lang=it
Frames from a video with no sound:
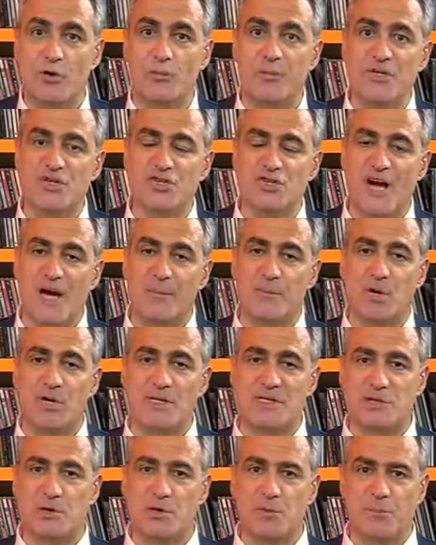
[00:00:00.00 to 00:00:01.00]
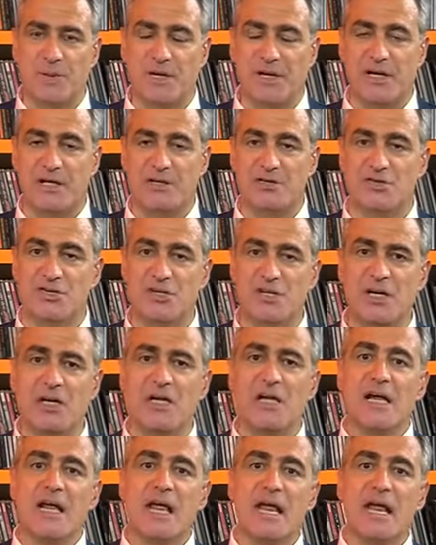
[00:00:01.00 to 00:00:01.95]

cominciamo a scoprirci